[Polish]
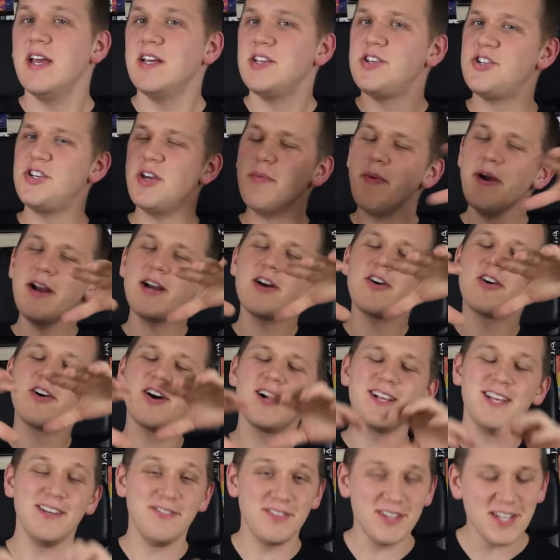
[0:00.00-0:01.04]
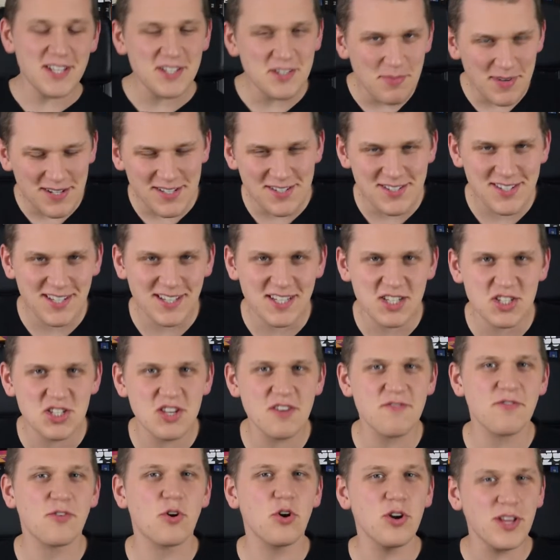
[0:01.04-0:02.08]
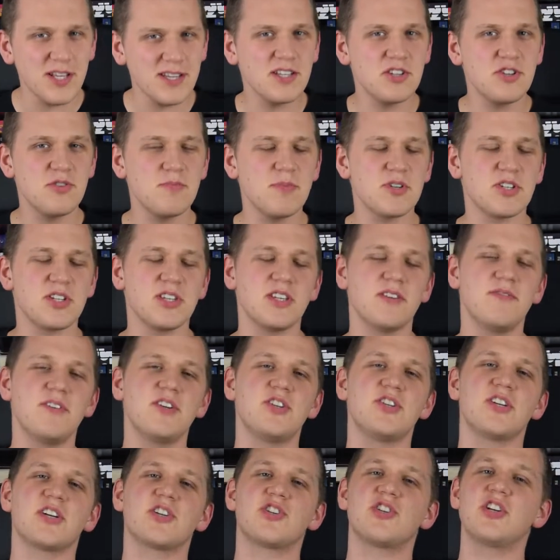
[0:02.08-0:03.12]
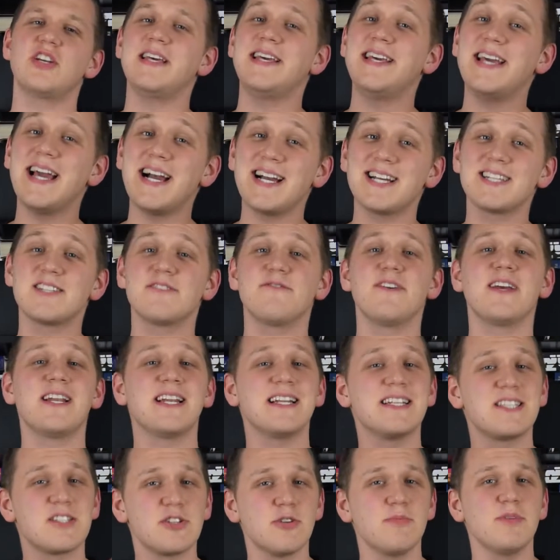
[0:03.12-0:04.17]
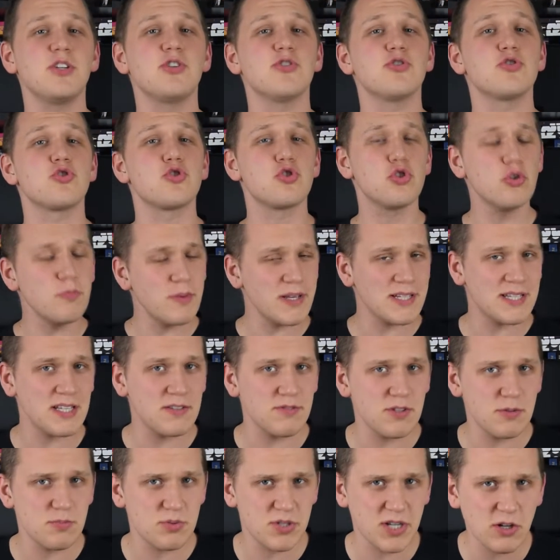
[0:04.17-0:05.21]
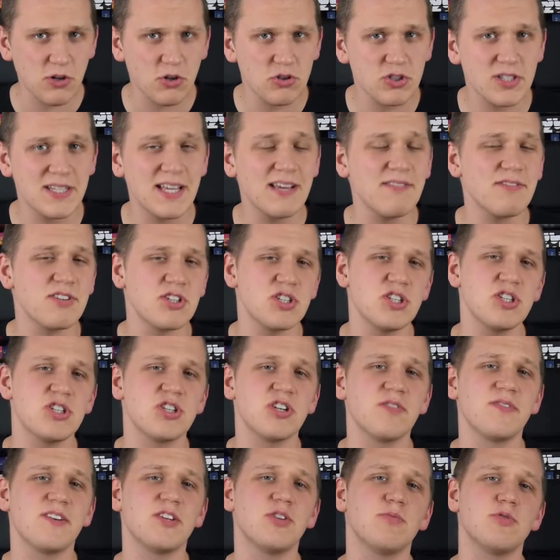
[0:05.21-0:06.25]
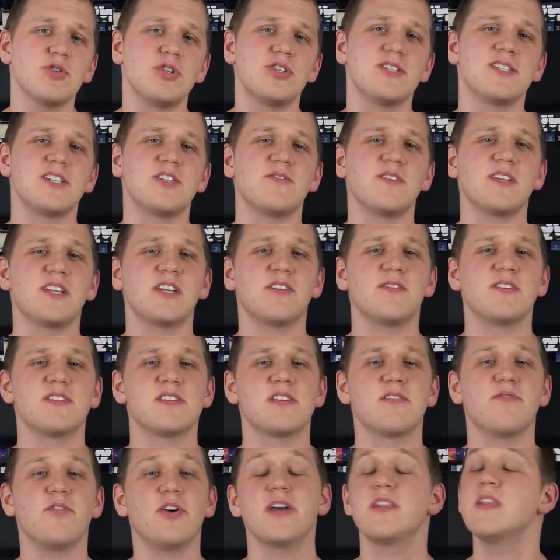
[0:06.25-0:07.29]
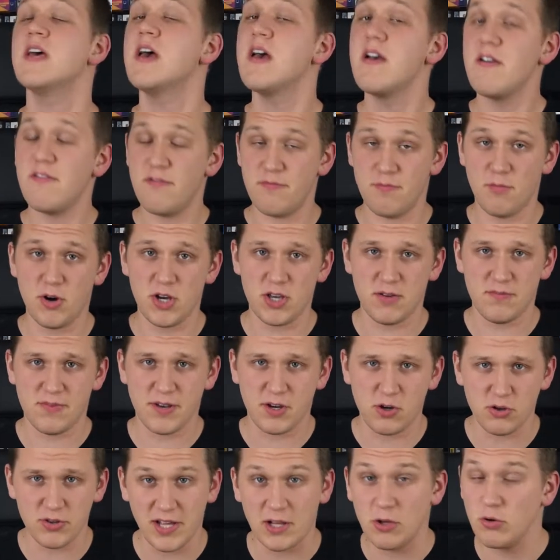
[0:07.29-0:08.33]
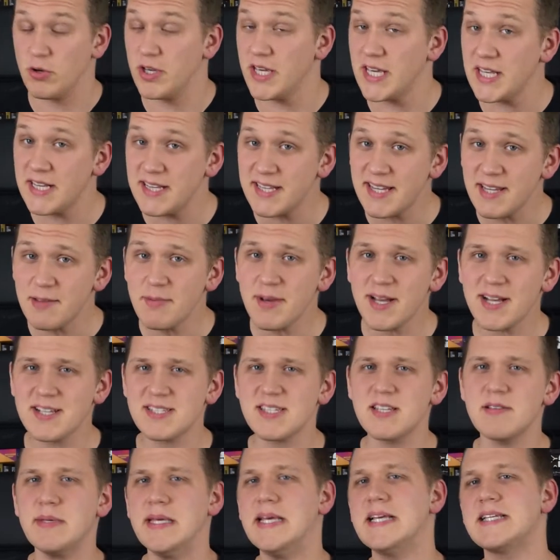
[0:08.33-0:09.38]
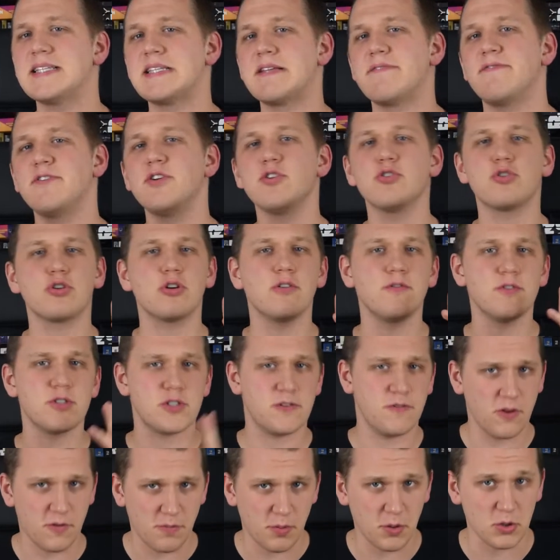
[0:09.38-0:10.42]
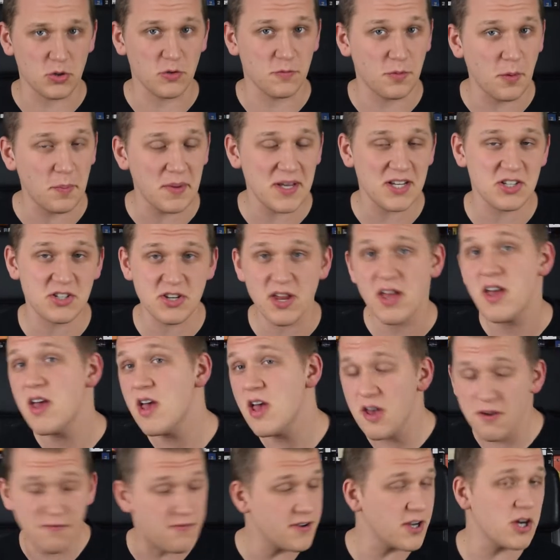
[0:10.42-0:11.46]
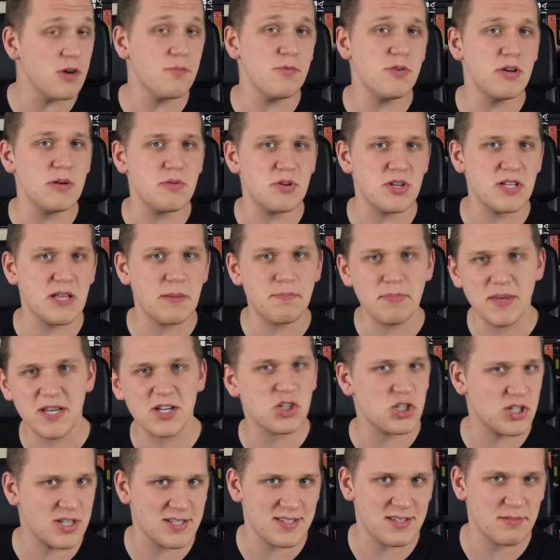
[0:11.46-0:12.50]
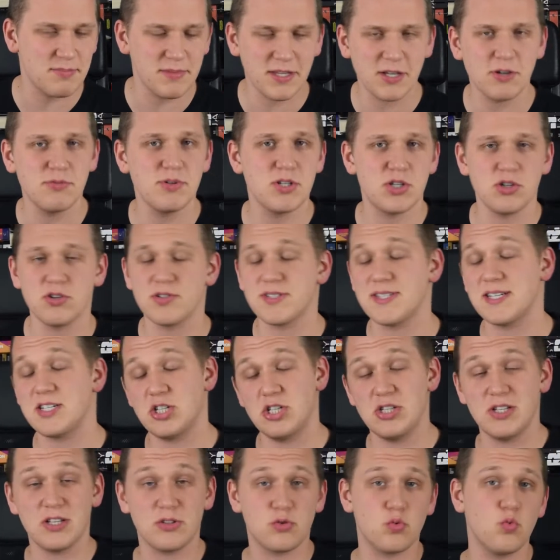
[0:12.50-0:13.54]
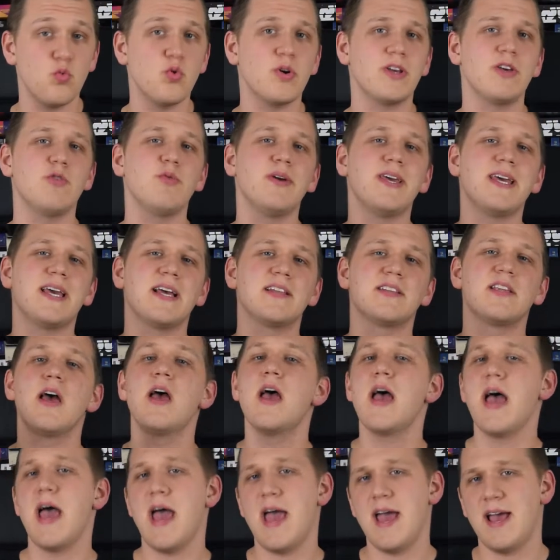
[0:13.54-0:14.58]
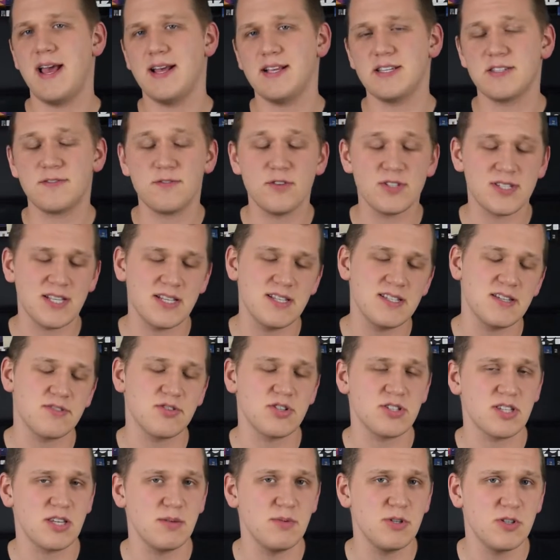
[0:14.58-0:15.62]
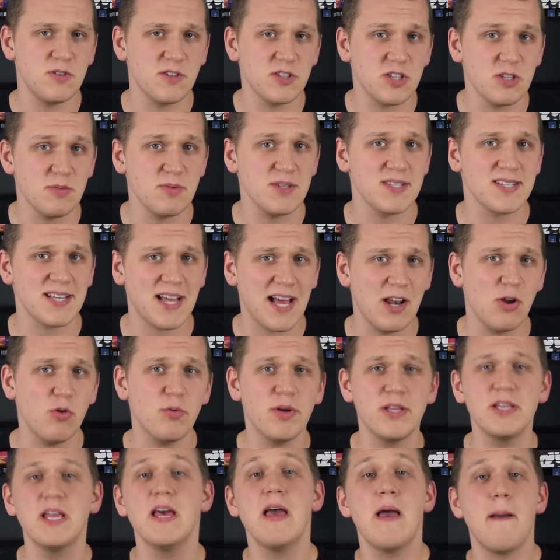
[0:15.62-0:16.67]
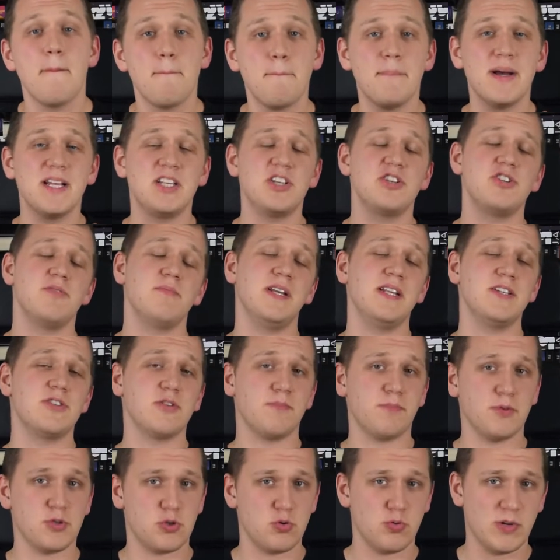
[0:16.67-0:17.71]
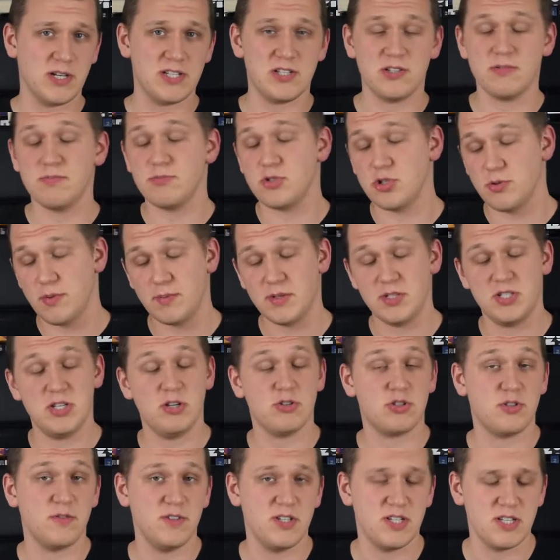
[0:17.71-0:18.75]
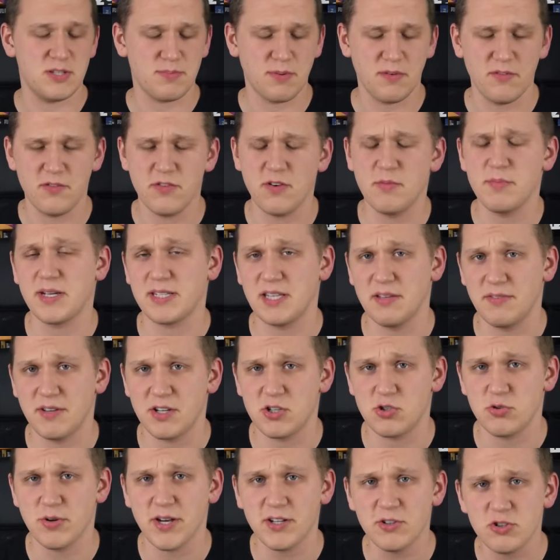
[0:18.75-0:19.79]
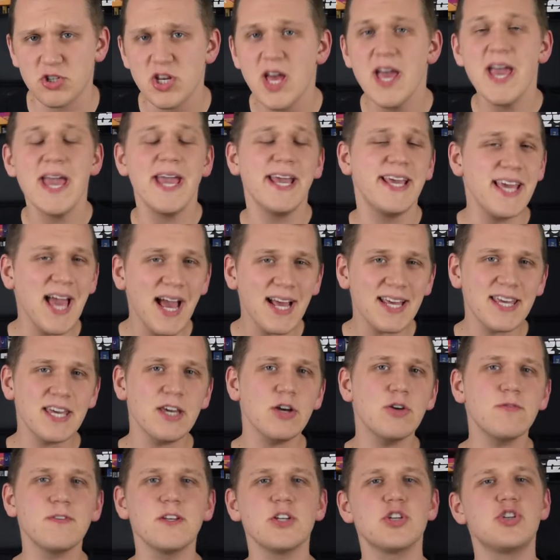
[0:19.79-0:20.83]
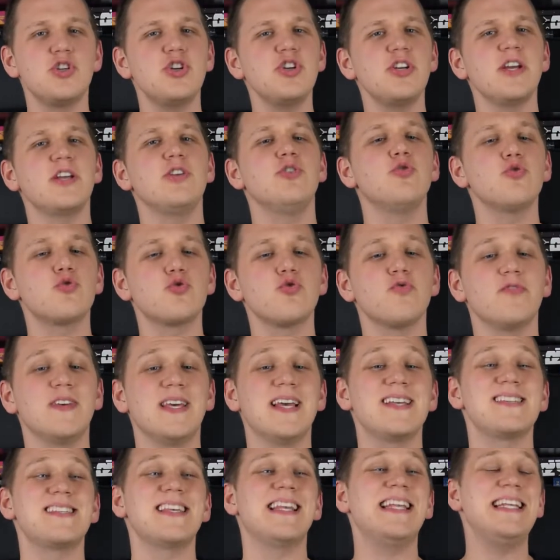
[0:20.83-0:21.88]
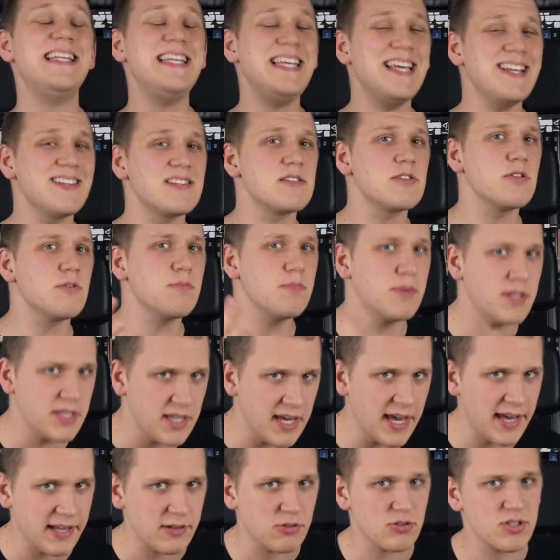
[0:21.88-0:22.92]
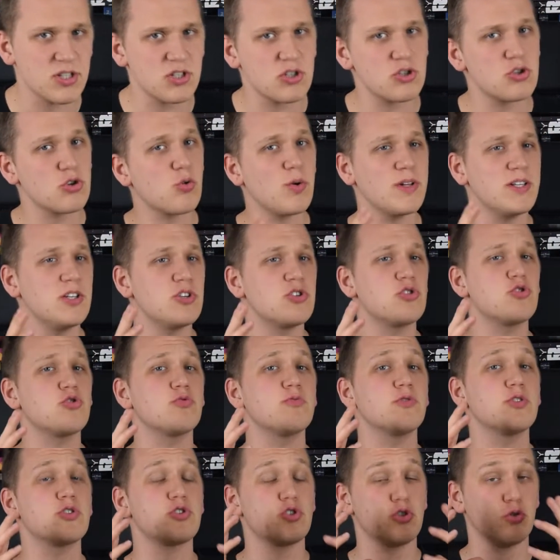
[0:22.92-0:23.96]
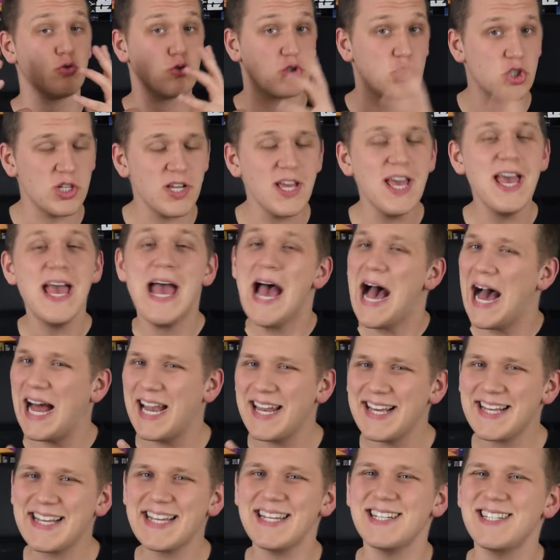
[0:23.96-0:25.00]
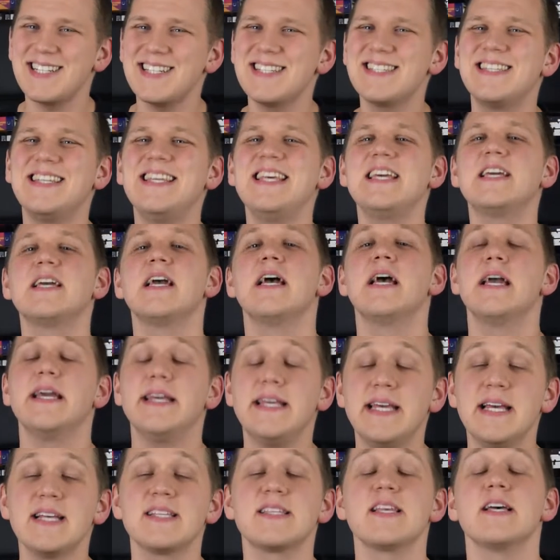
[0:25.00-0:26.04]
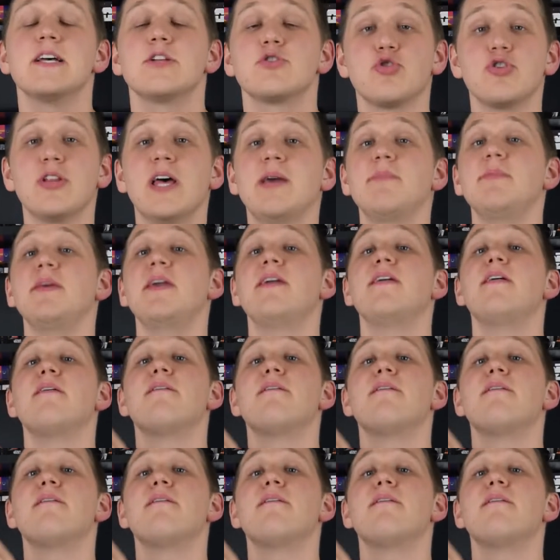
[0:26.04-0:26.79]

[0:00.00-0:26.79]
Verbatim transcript: Siemanko kochani, witajcie bardzo serdecznie w kolejnych ziemniaczanych wieściach, czyli jak zwykle co miesiąc subiektywny przegląd najważniejszych wiadomości ze świata Gwiezdnych Wojen w moim wykonaniu. I tym razem jest wyjątkowo z dwóch powodów. Po pierwsze, wyrobiłem się na pierwszy następnego miesiąca, czyli na długi weekend e, związany ze wszystkimi świętymi z Halloween. Będziecie mieli co posłuchać, co mam nadzieję oczywiście sprawi Wam jak największą radość. Jak i również dzisiaj newsów jest nieco mniej, to znaczy dokładnie rzecz ujmując są trzy, ale każdy z nich jest co najmniej